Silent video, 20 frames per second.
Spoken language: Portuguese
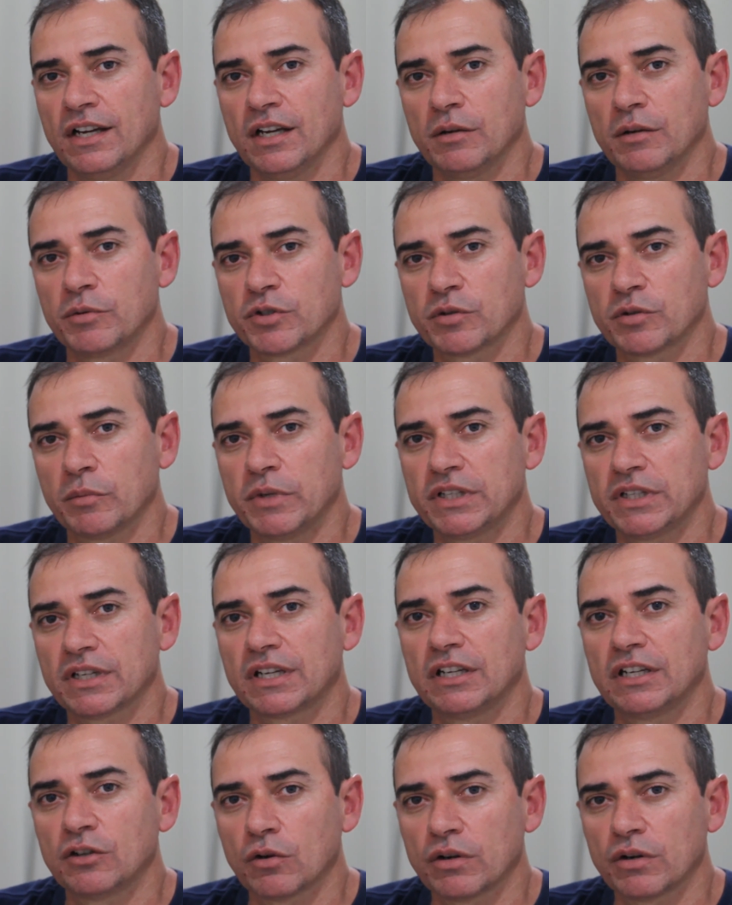principalmente
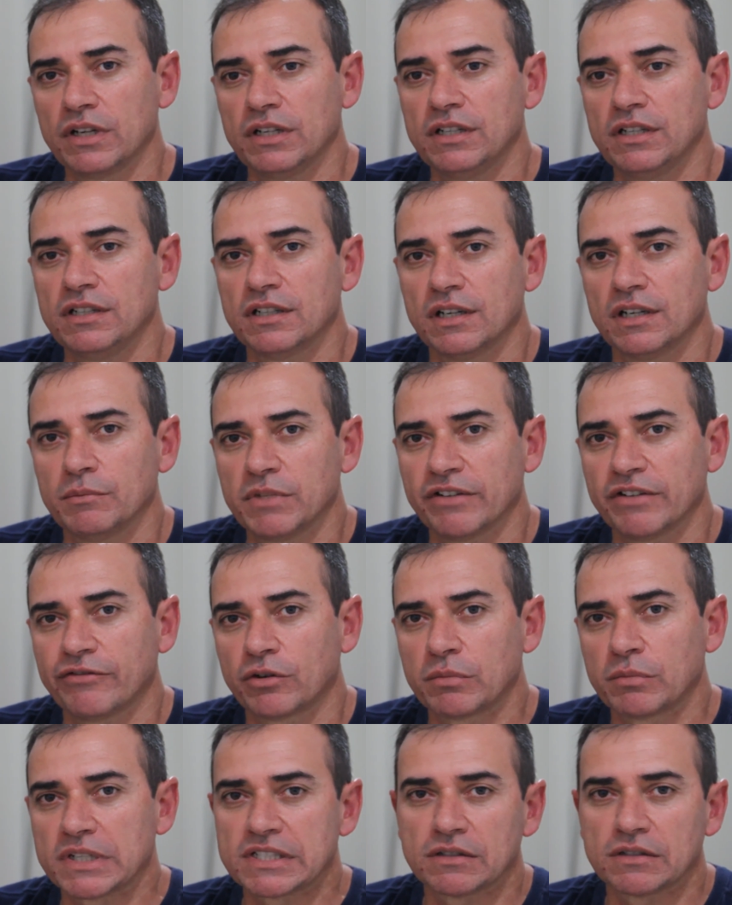aquilo que eu queria, a minha
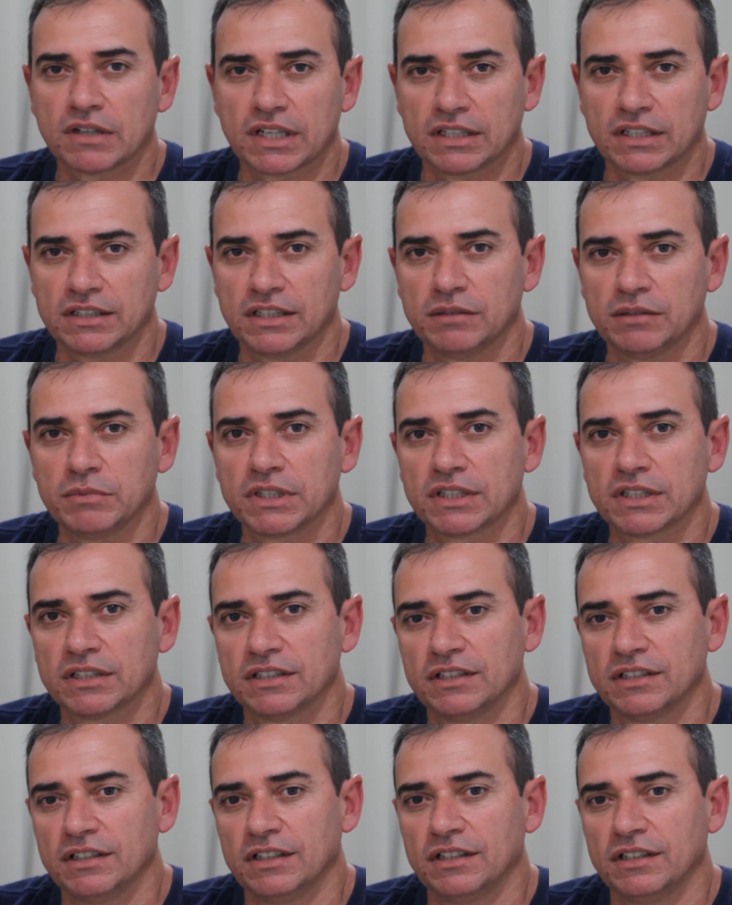formação acadêmica,
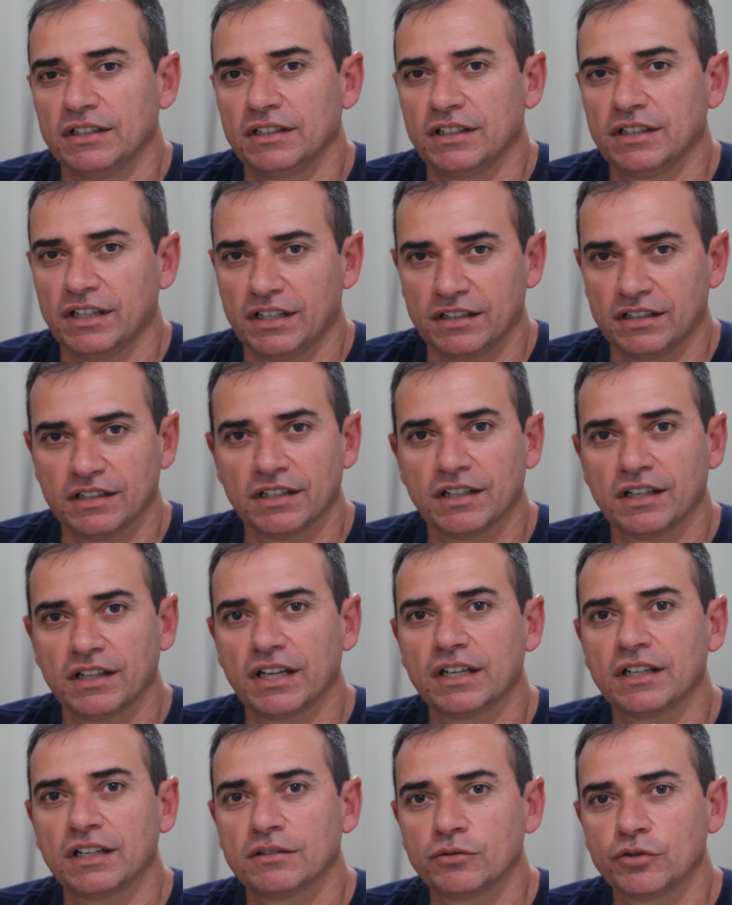que era na
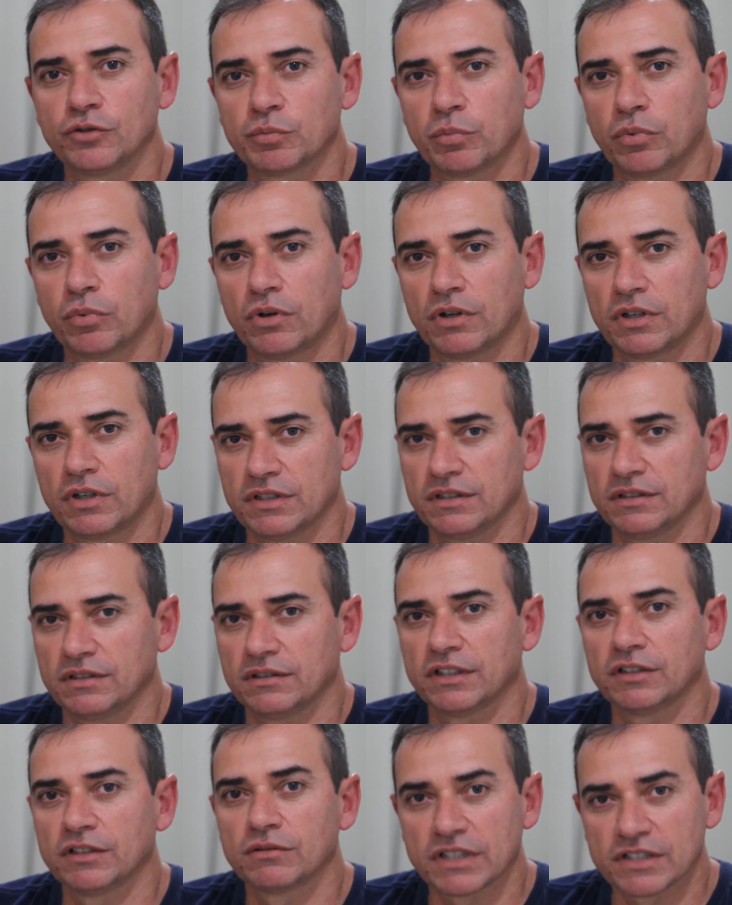área do esporte,
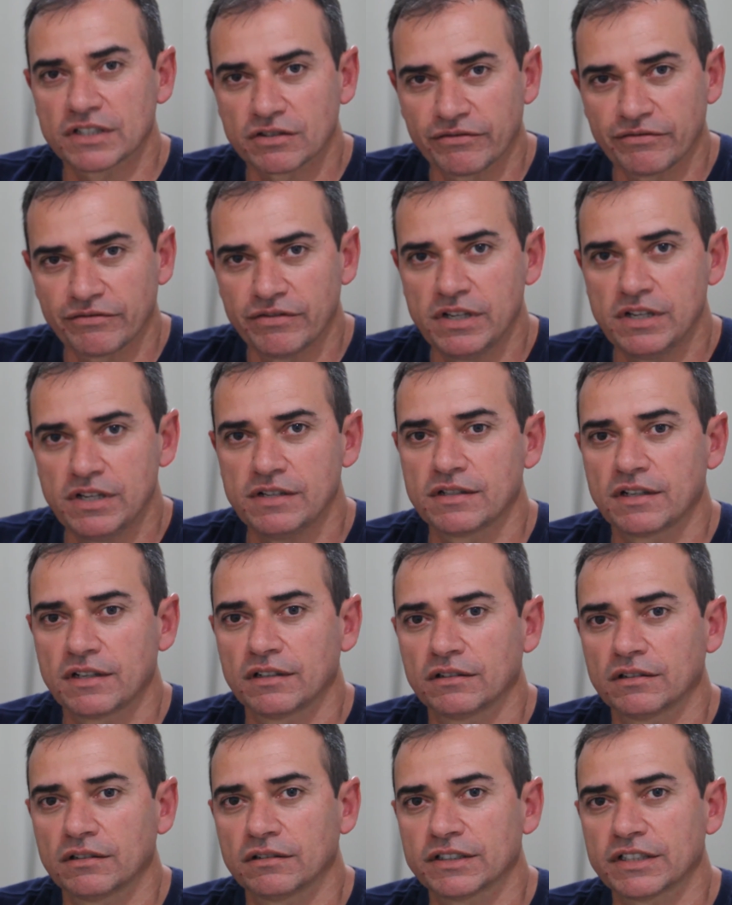na educação física,
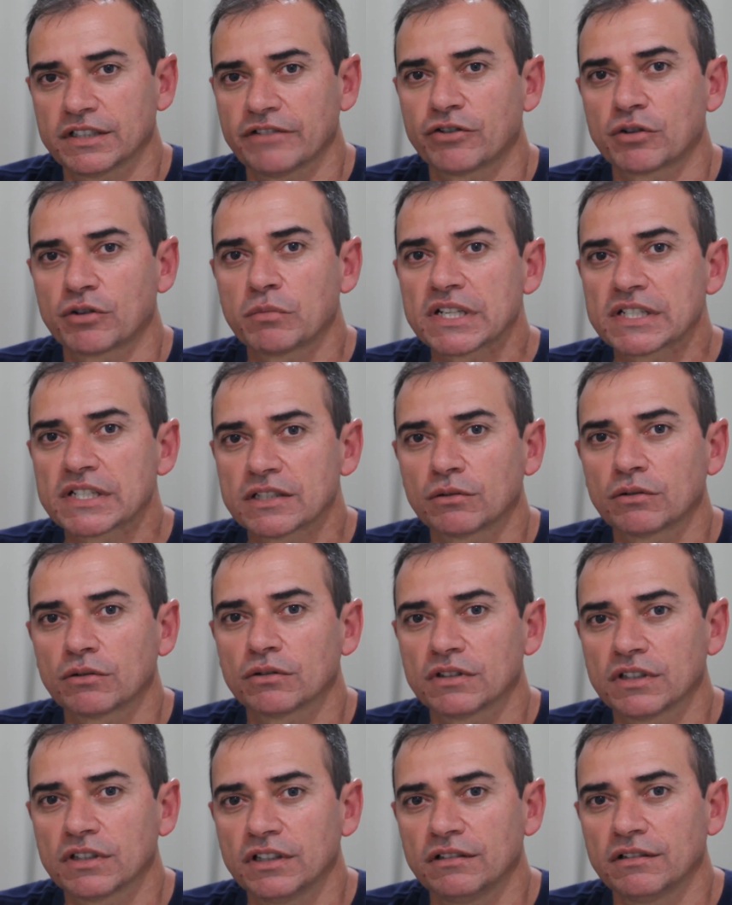então essa formação que
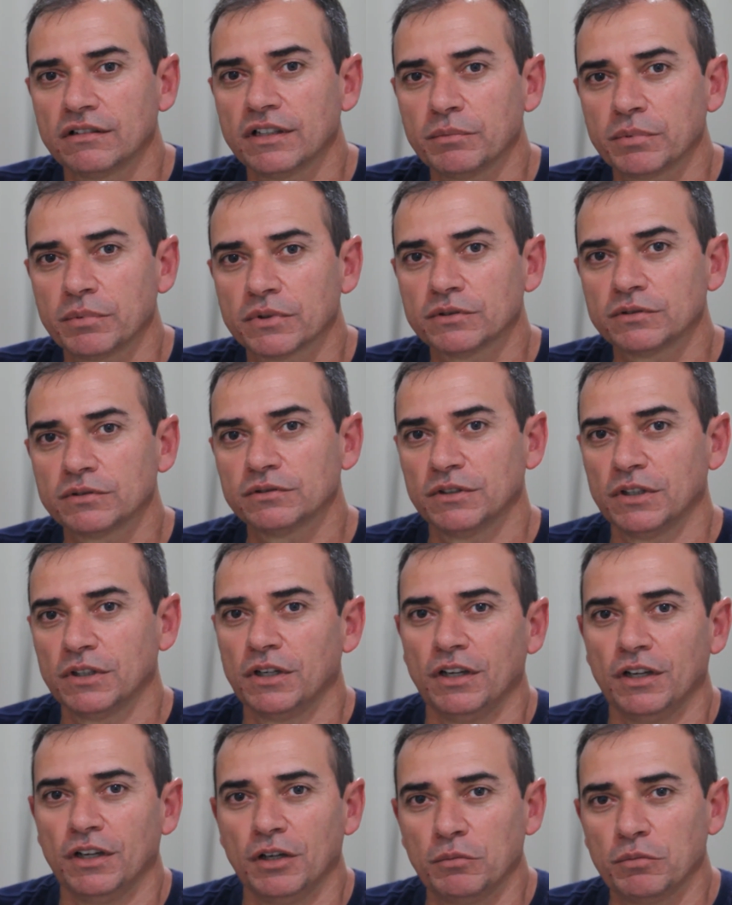eu tenho, né, pelo
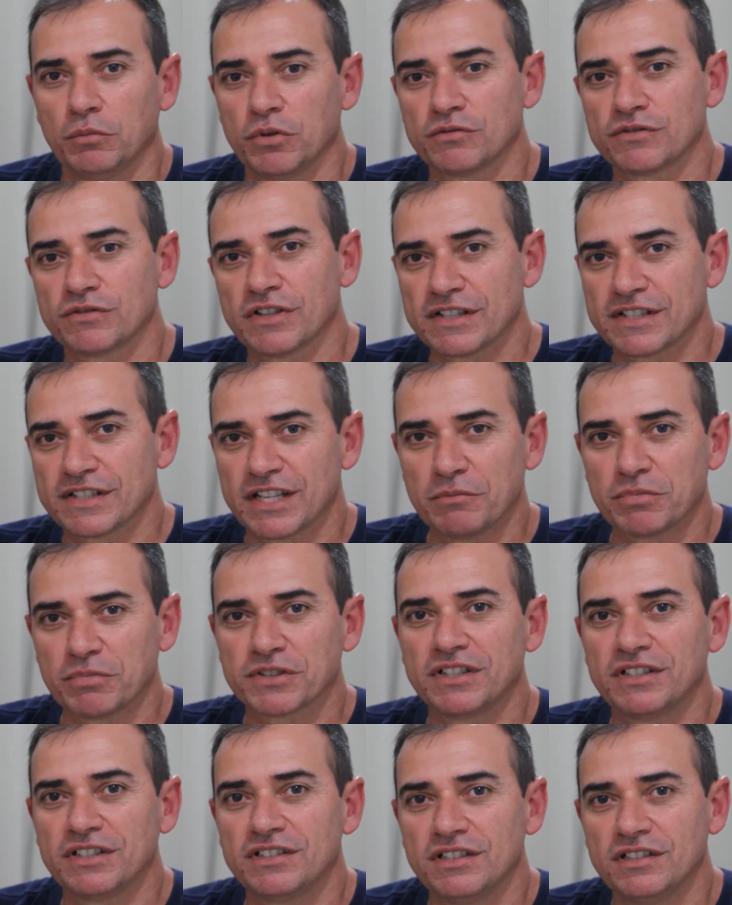pelos
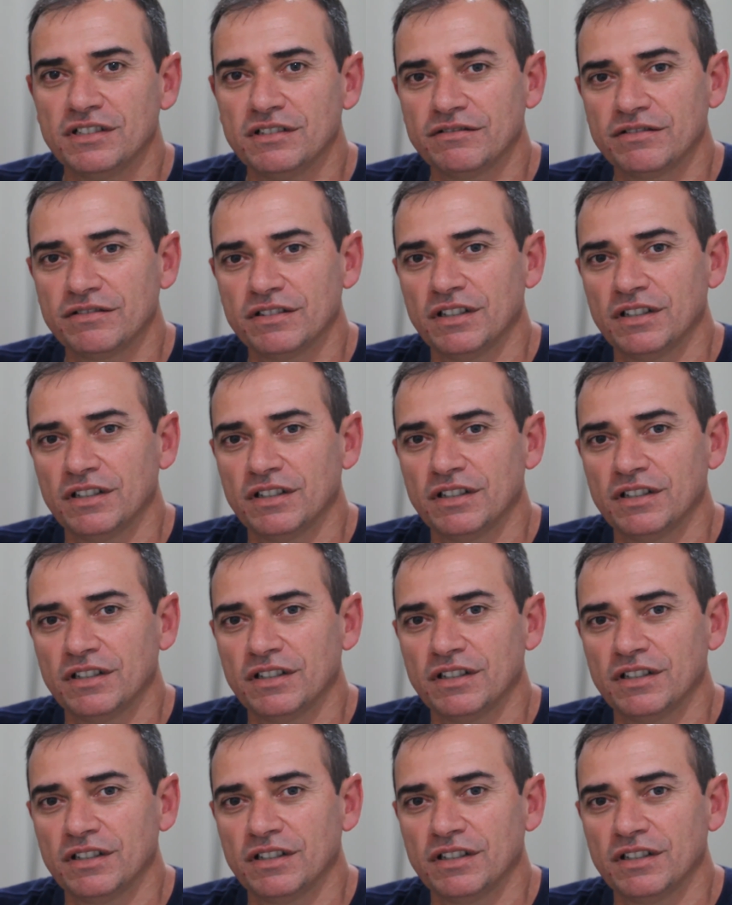exemplos que tive.